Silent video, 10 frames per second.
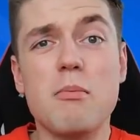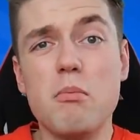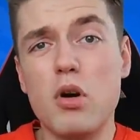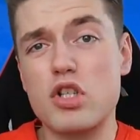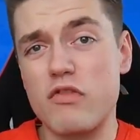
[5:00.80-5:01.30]

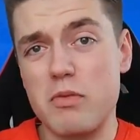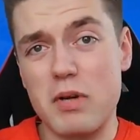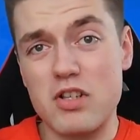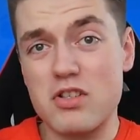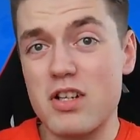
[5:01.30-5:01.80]
może
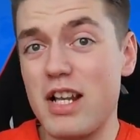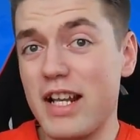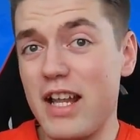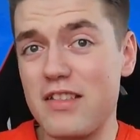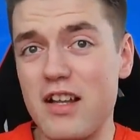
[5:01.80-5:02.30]
wypaść
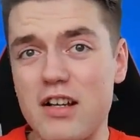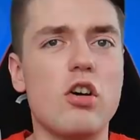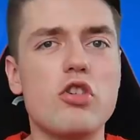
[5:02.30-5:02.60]
legenda.